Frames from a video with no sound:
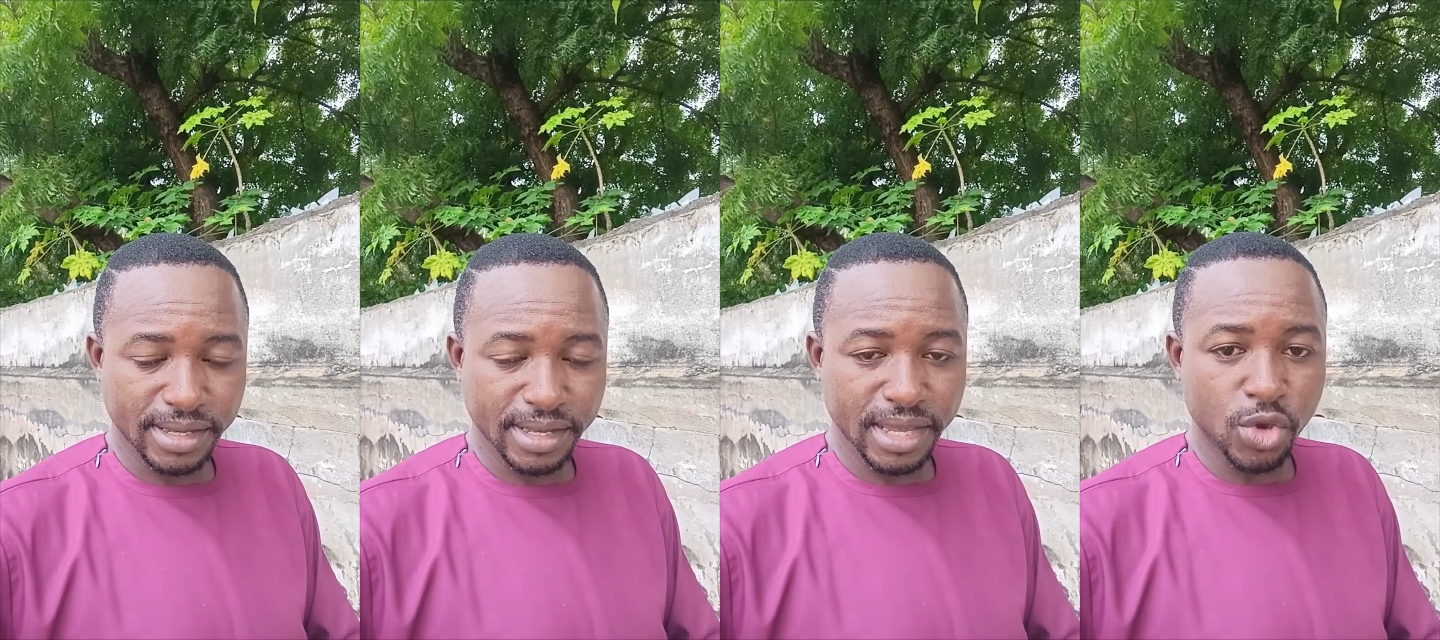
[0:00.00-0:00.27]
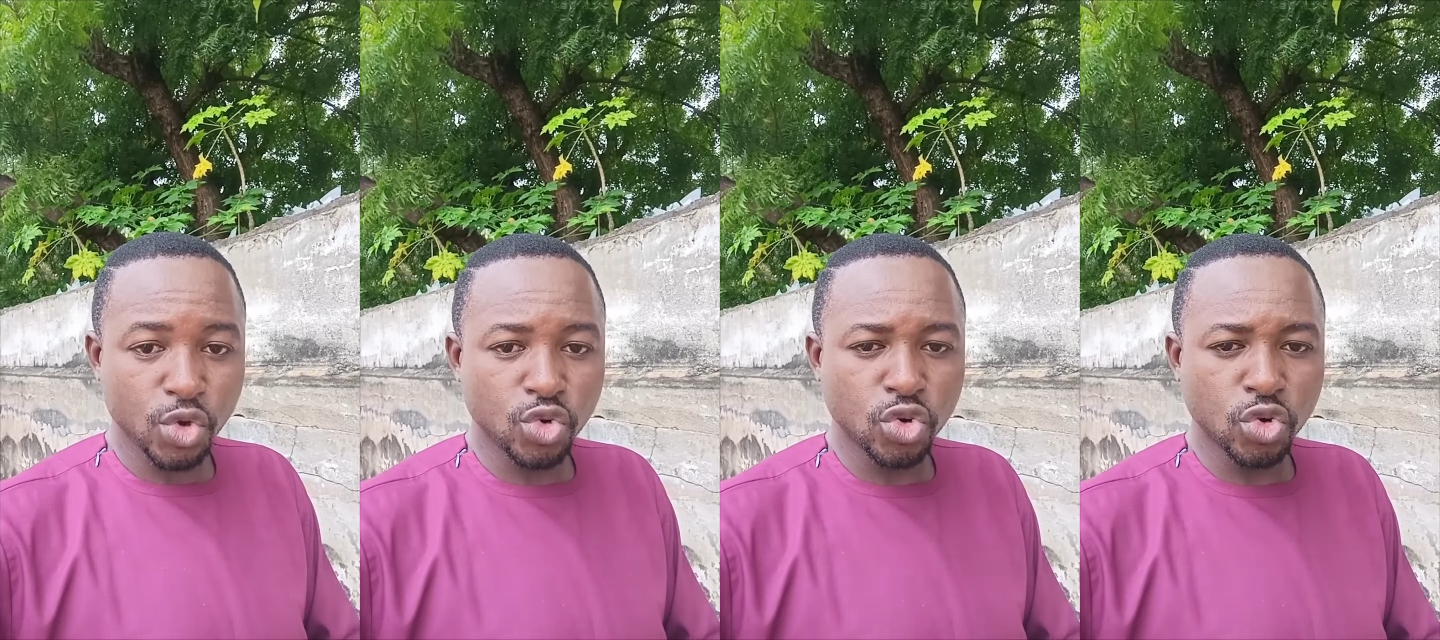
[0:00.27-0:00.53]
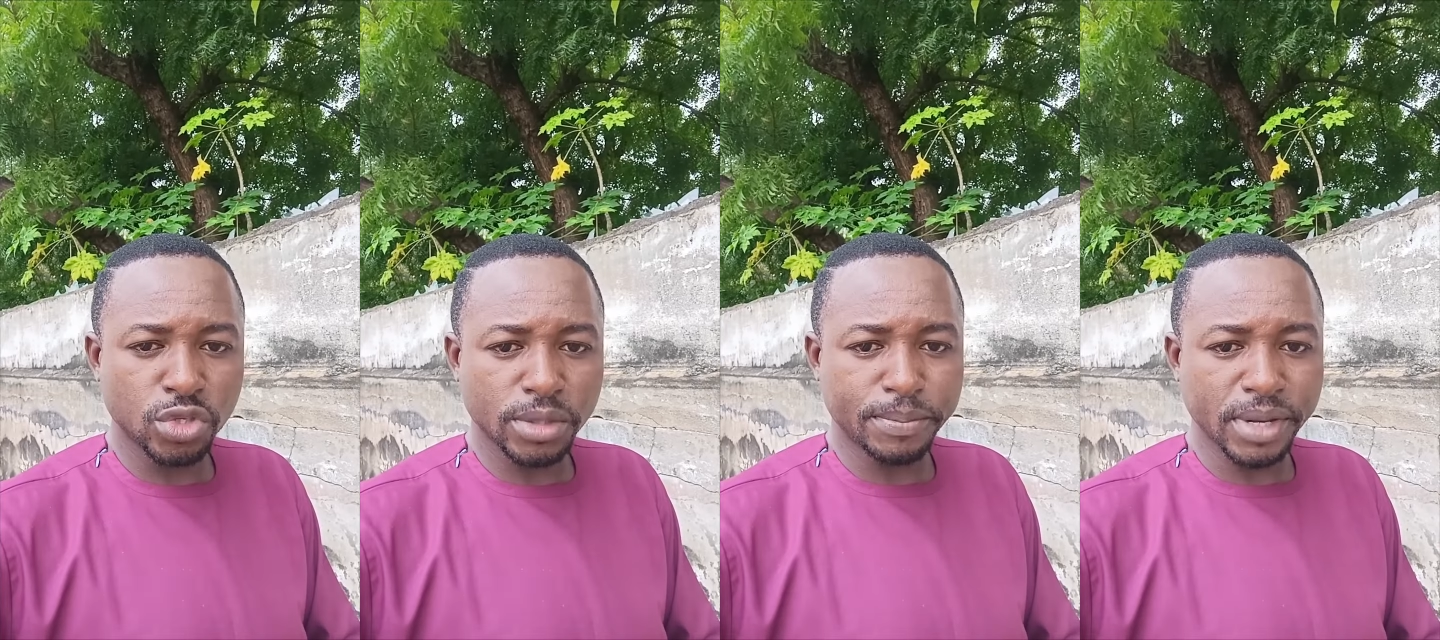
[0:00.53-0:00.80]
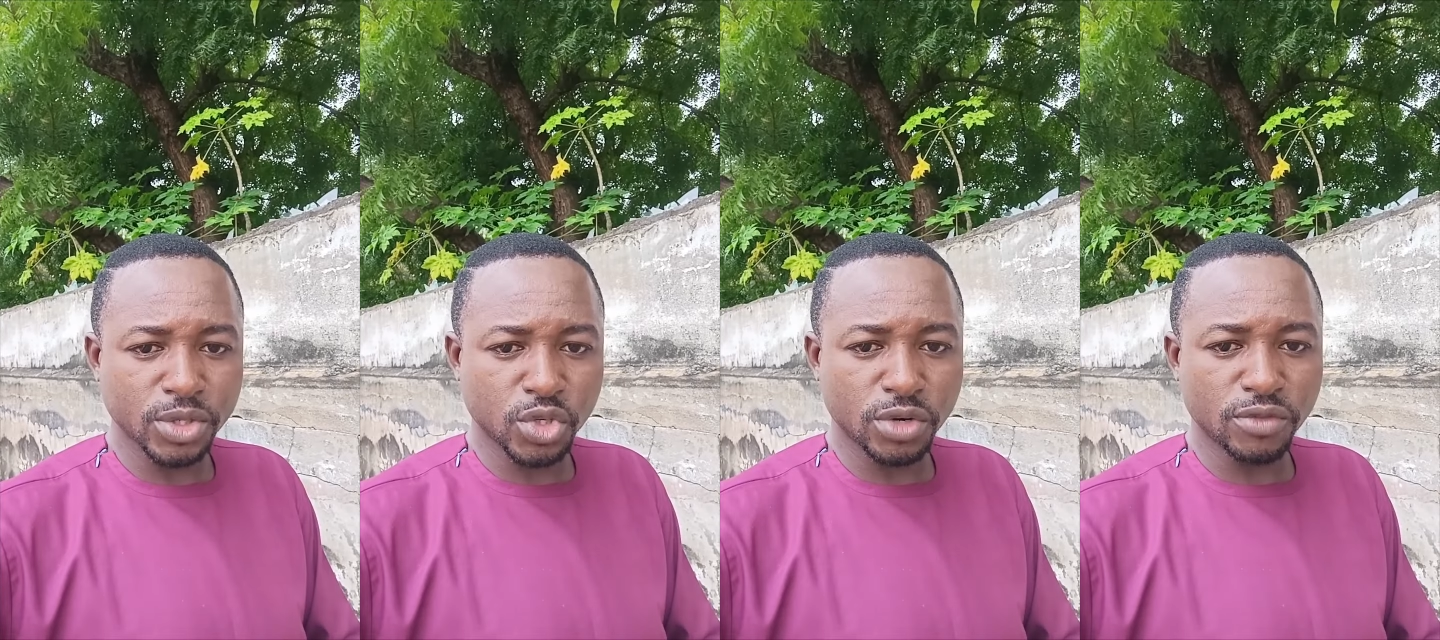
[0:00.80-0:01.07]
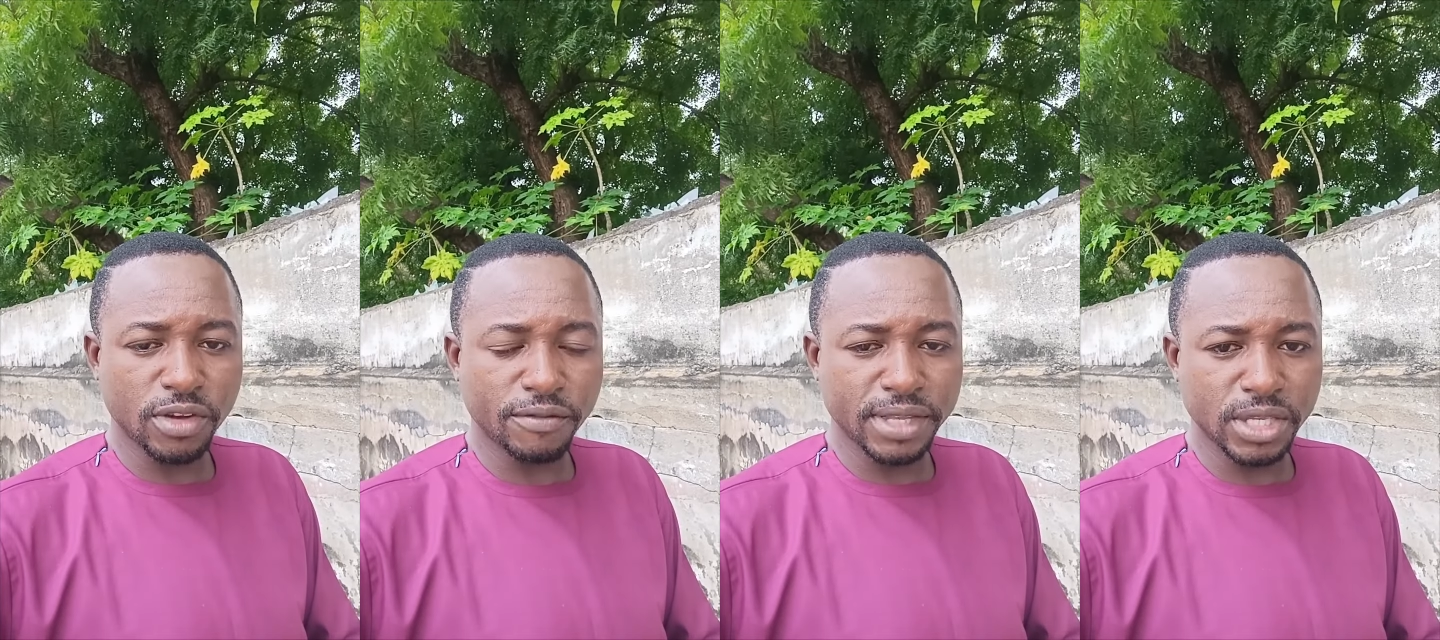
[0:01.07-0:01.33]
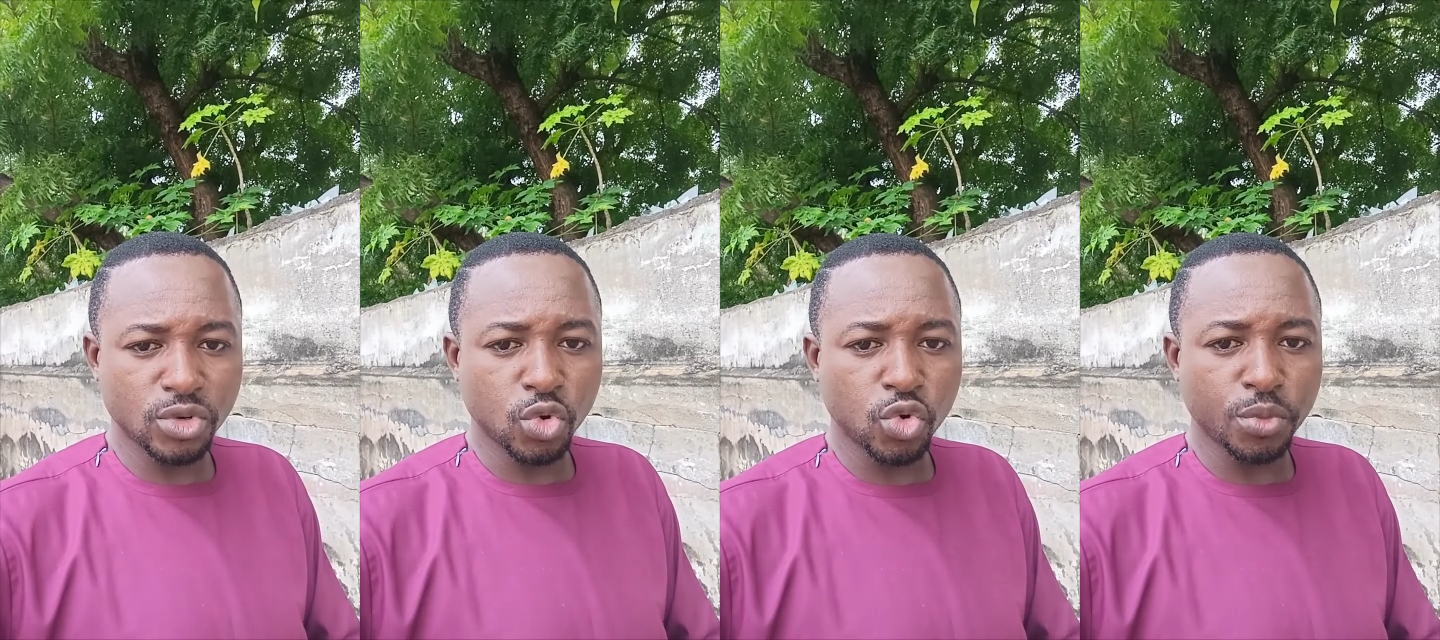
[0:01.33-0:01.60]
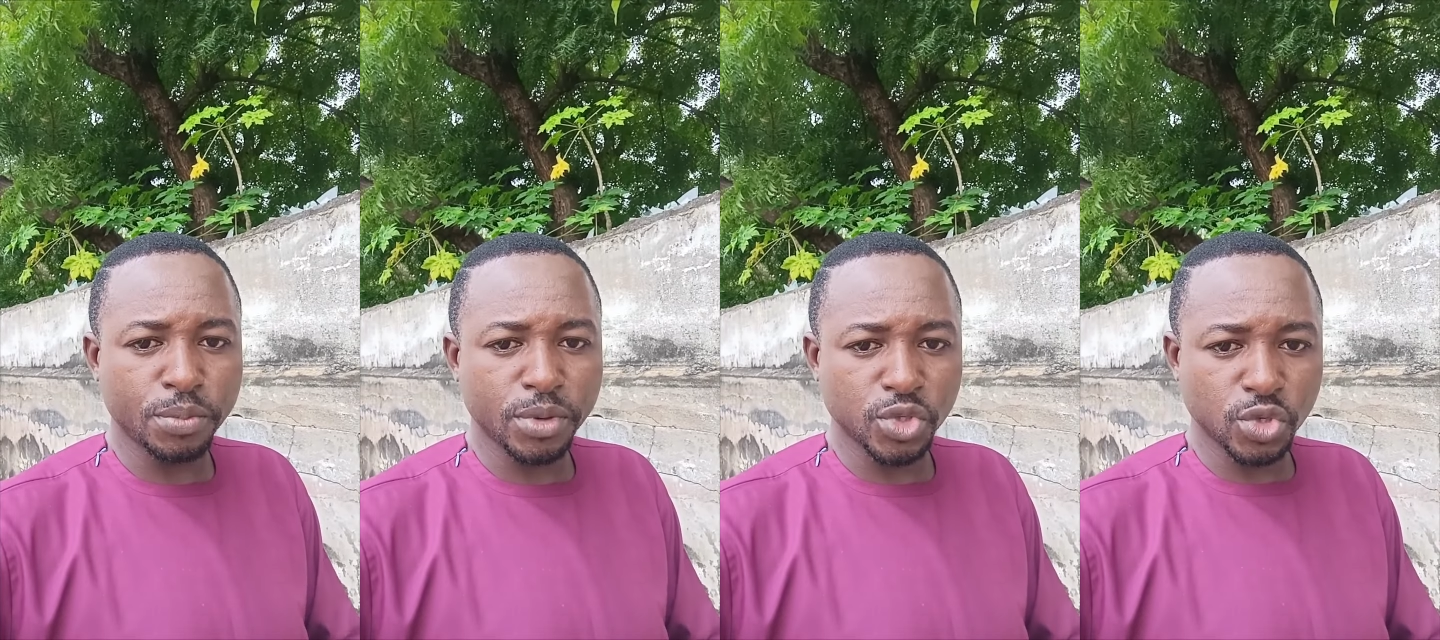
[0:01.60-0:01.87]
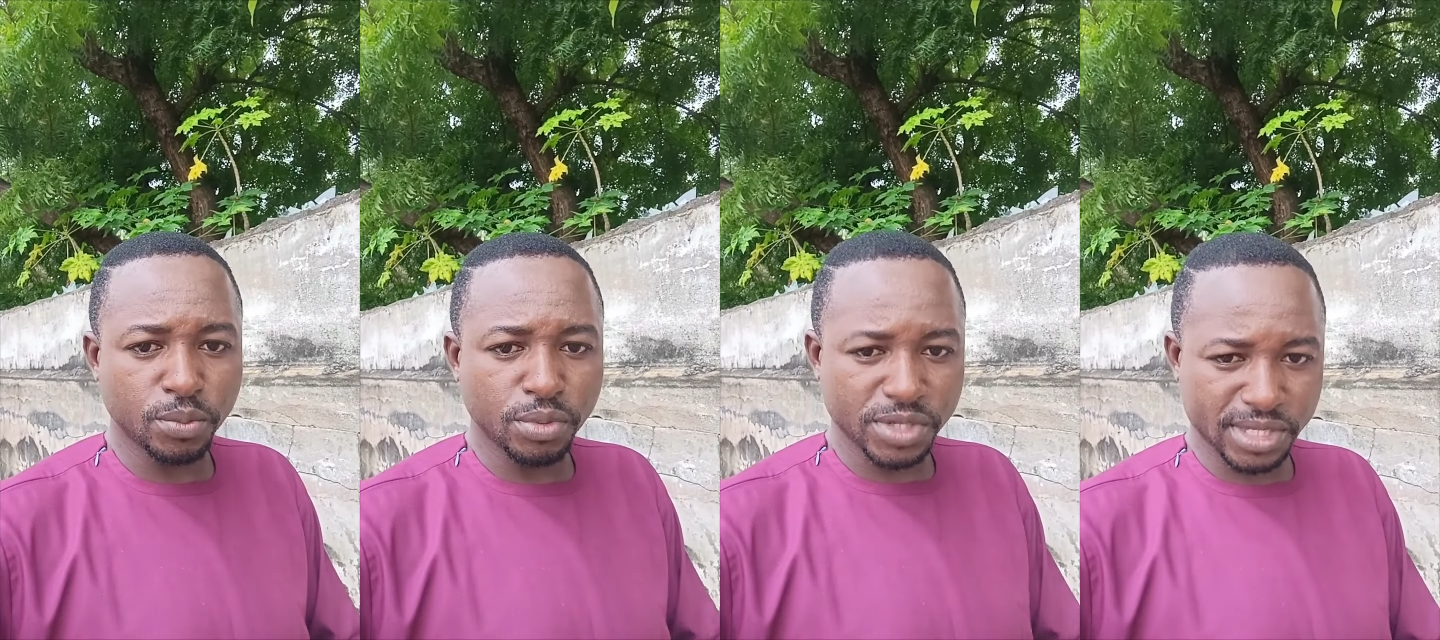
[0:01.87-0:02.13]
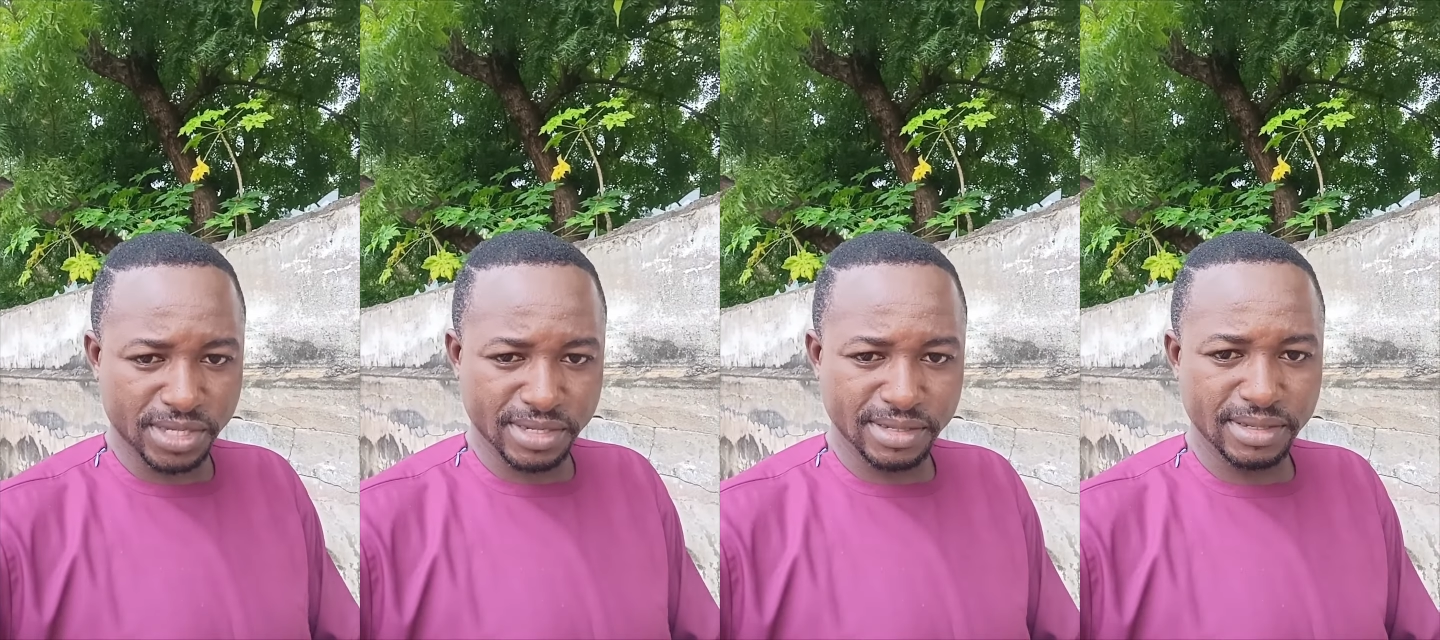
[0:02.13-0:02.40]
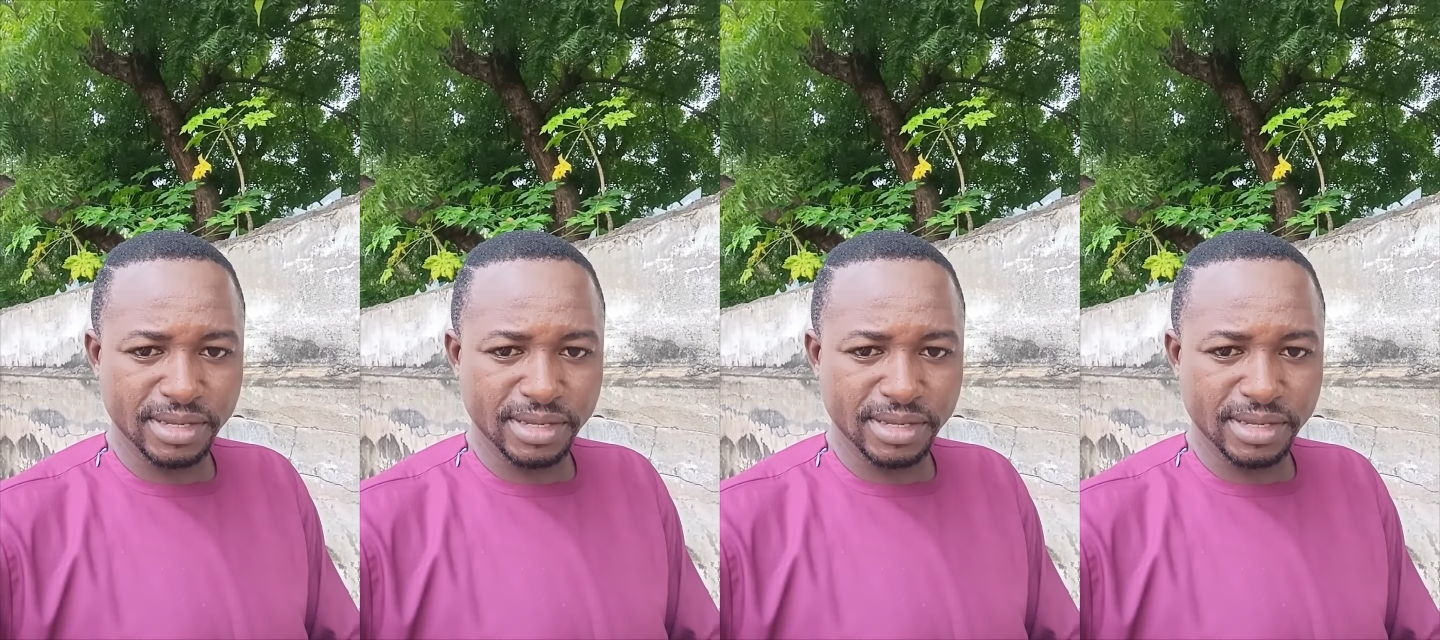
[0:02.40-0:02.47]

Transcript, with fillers: et une autre personne va venir occuper ce poste.